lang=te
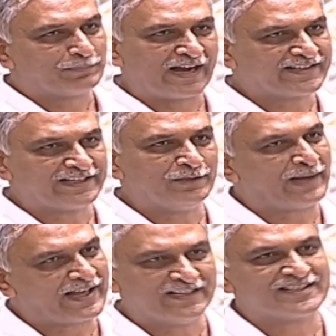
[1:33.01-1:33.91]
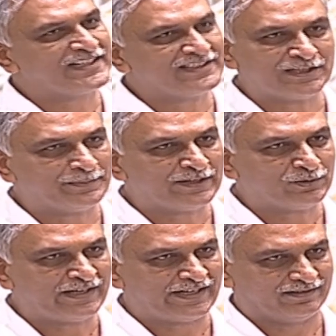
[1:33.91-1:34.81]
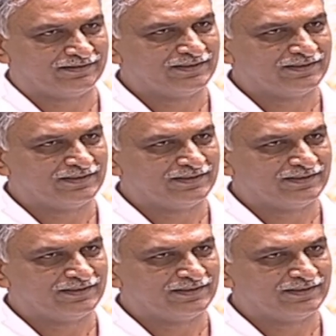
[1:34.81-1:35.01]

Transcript: పార్టీలు మారిన చరిత్రలు మీకున్నాయి